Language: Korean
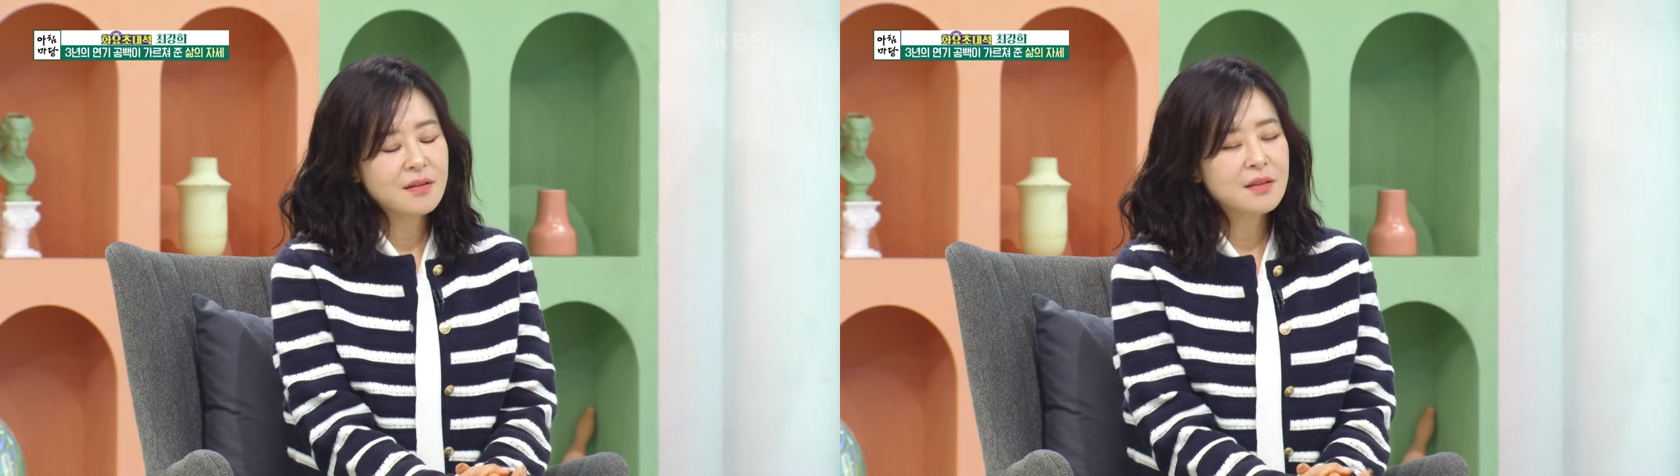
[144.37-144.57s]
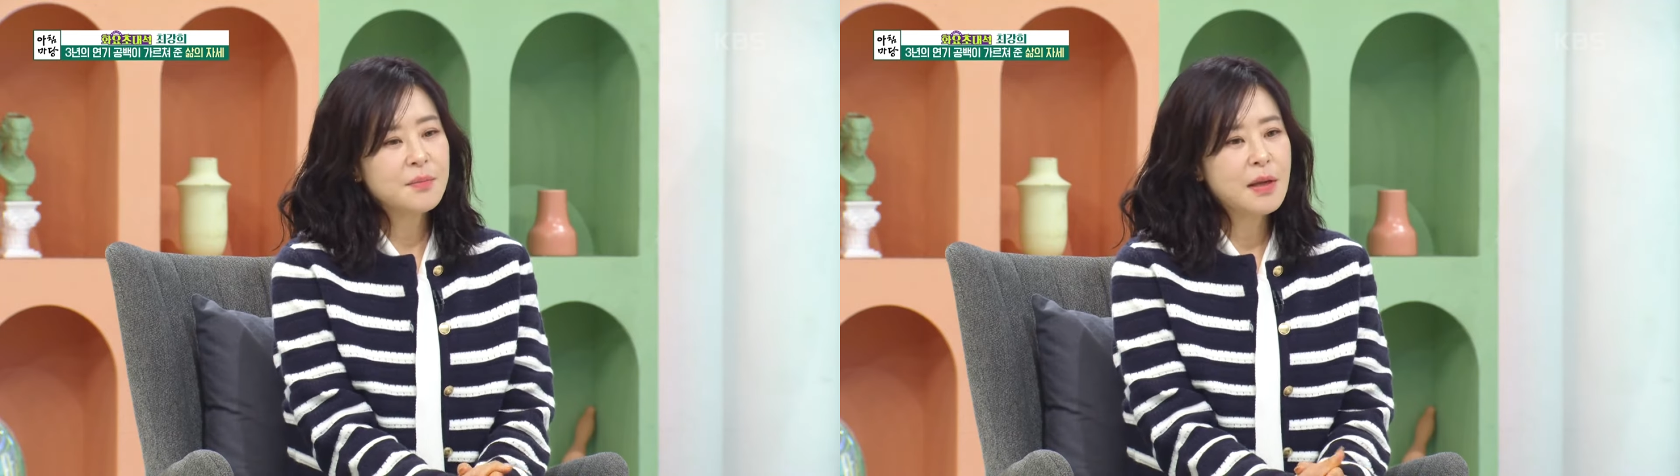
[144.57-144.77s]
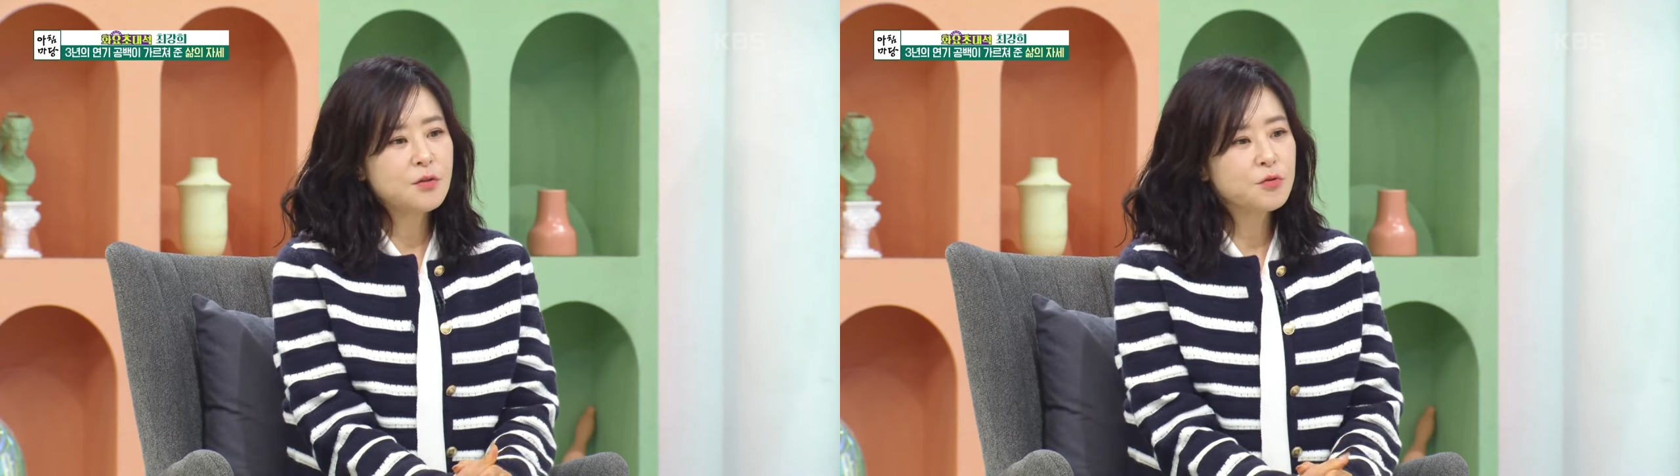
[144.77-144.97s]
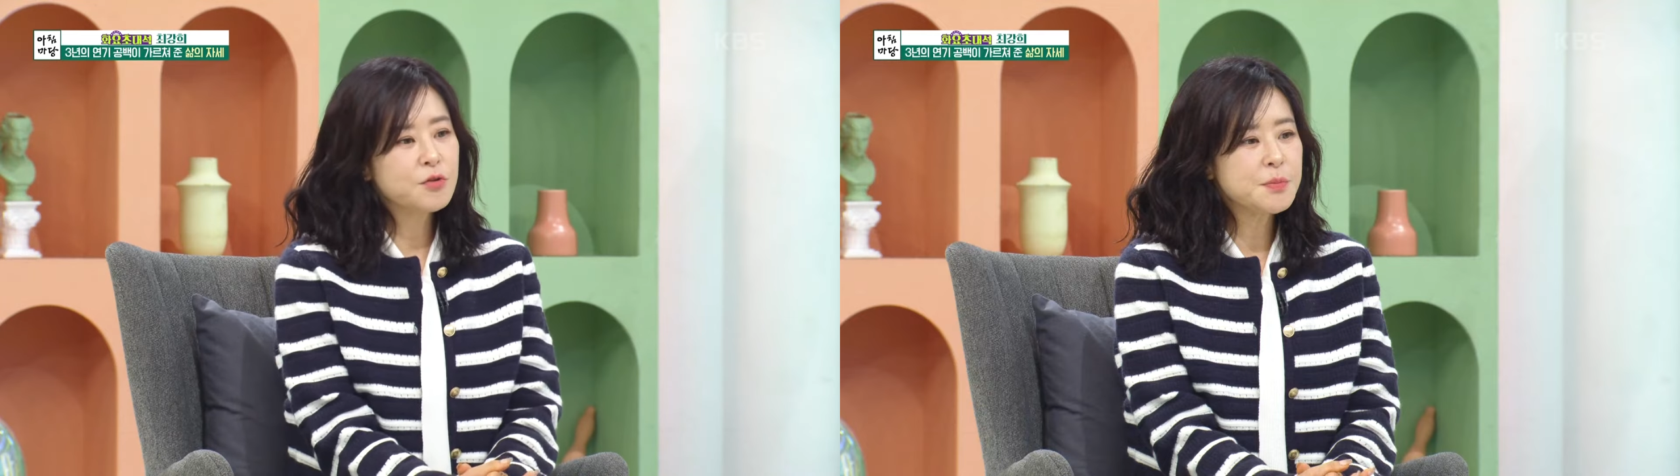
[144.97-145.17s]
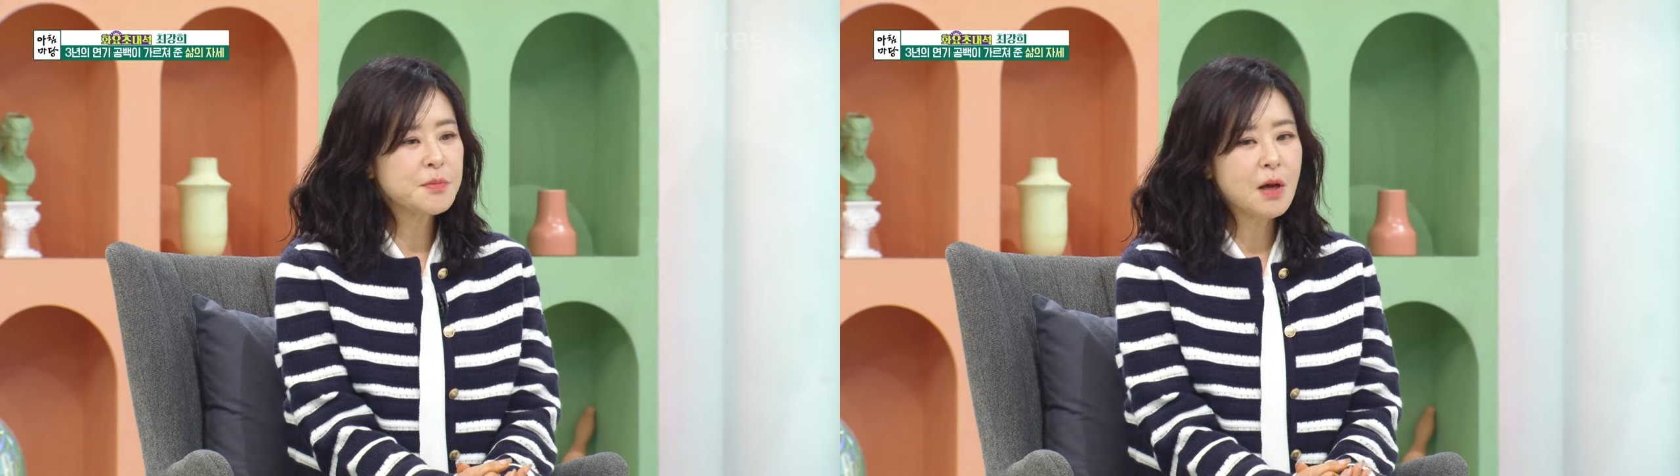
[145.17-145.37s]
그만두고
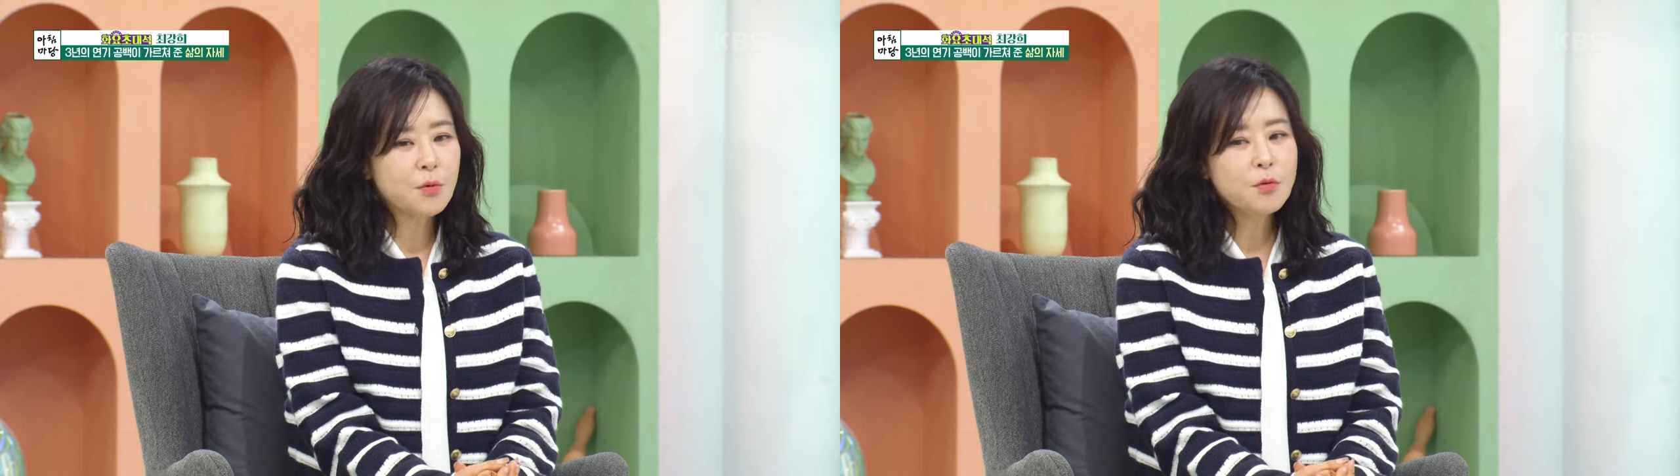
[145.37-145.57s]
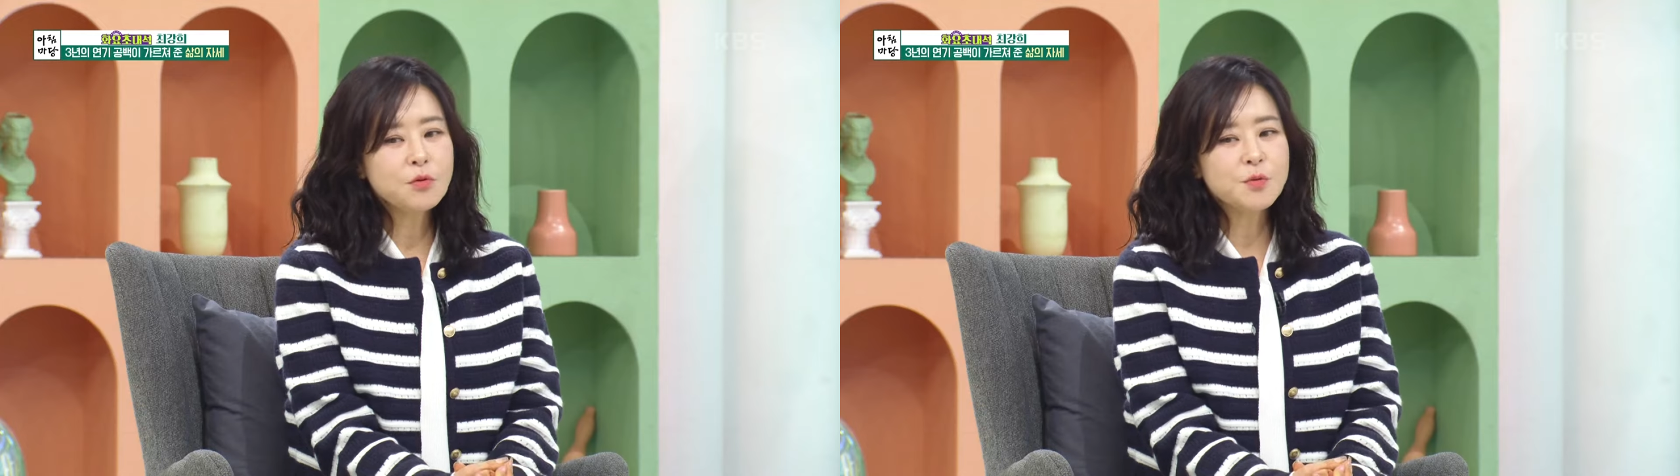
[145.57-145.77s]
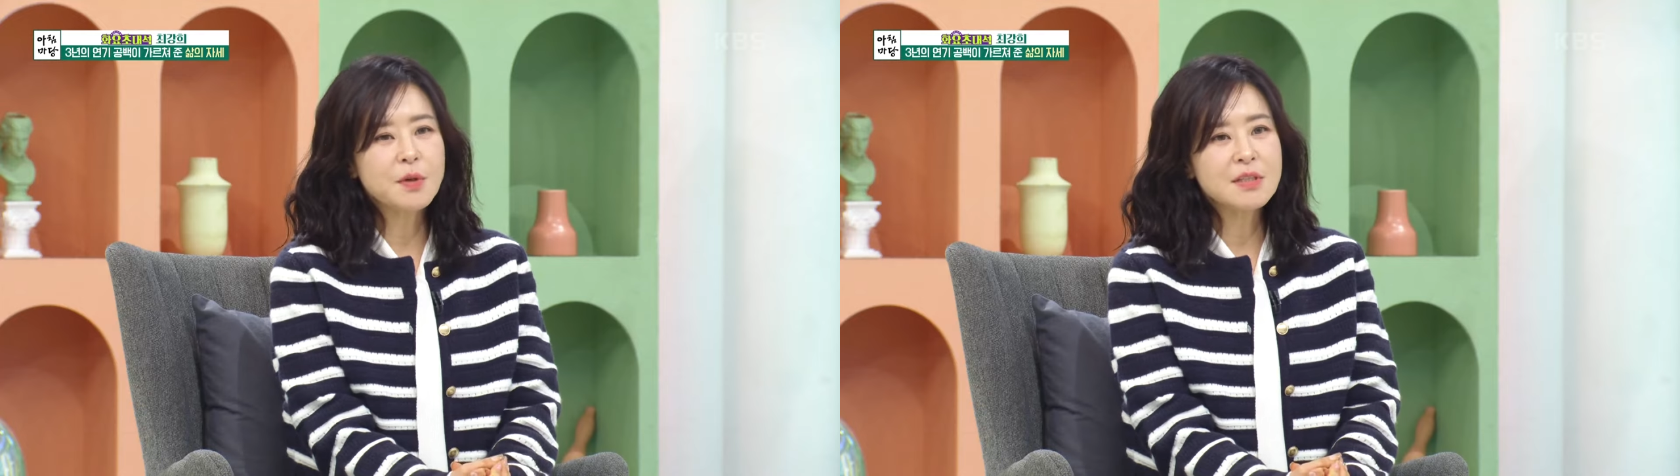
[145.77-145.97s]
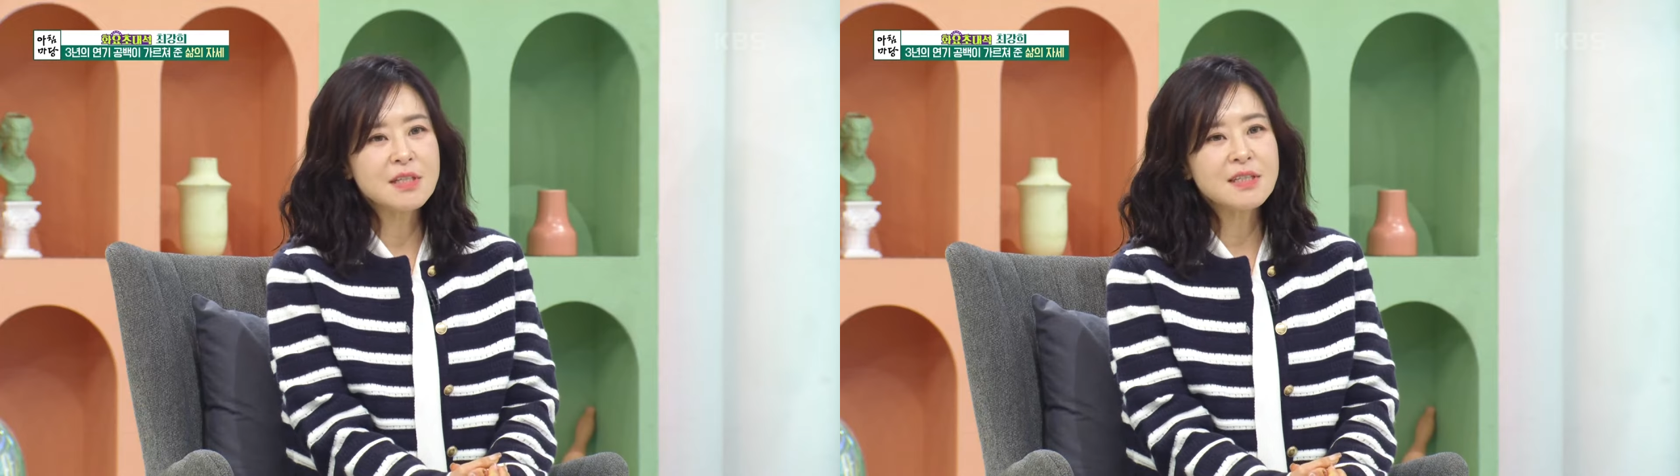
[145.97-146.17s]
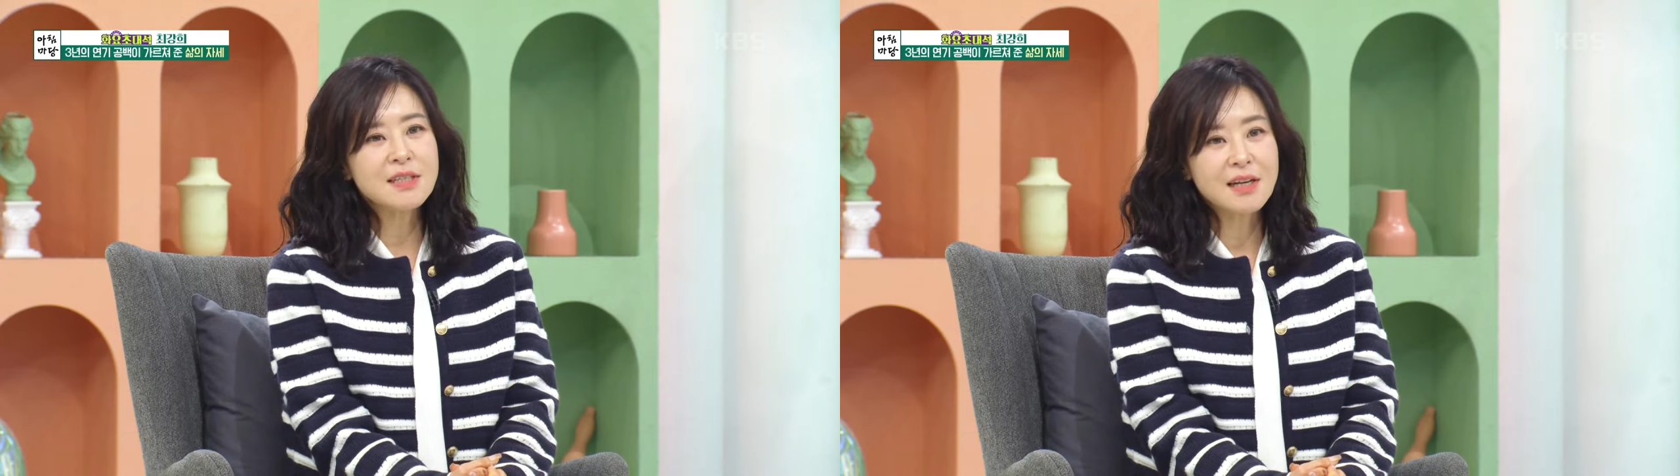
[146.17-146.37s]
싶다고 주변
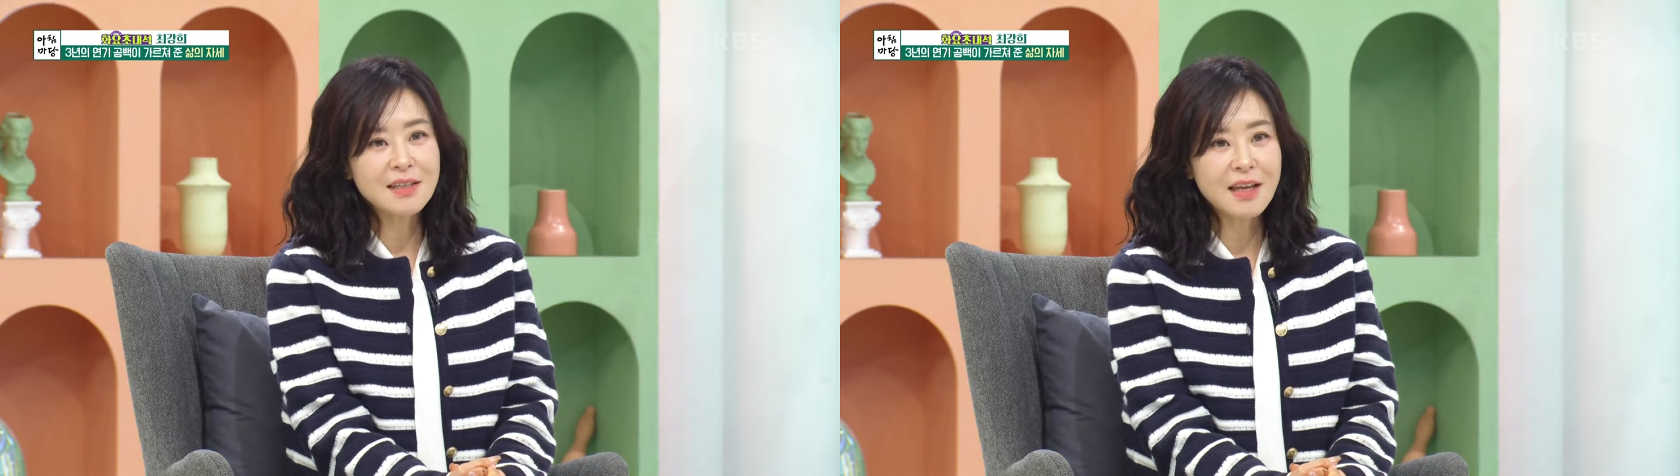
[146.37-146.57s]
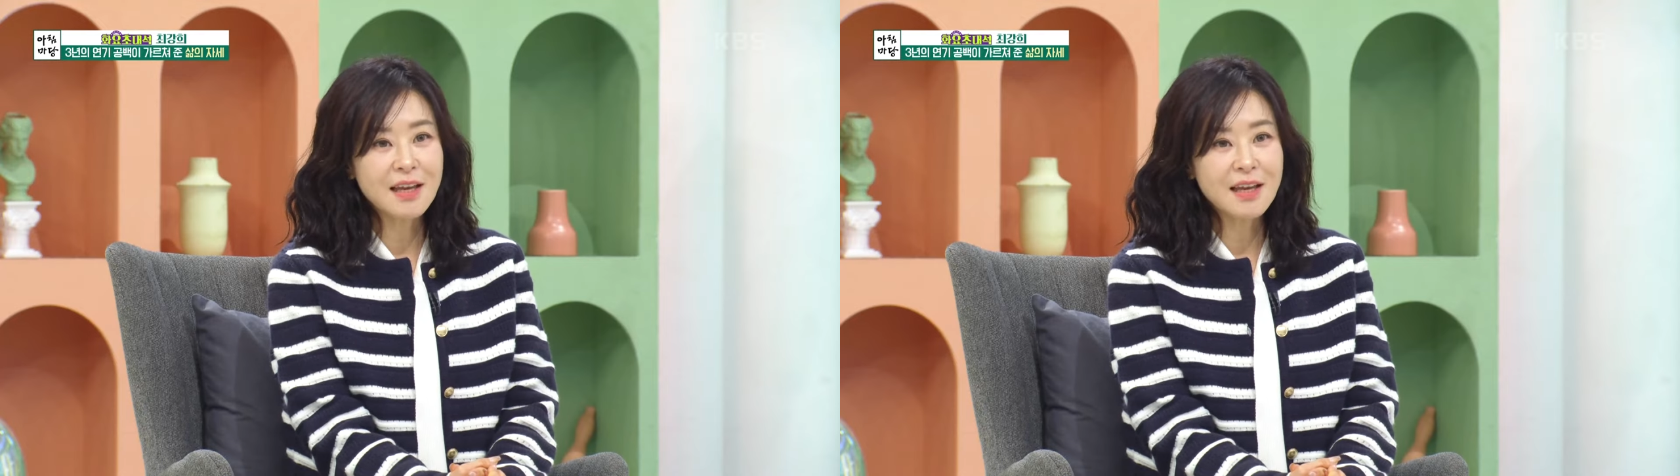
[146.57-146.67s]
지인들한테